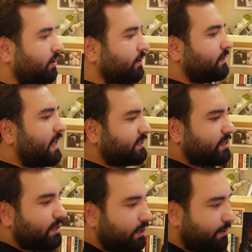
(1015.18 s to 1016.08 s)

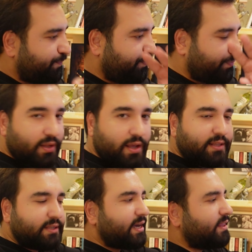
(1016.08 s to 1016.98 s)
Neyse.
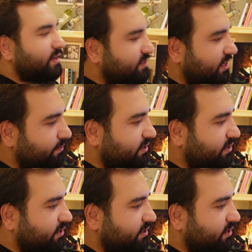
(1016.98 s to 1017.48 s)
Hadi kendinize iyi bakın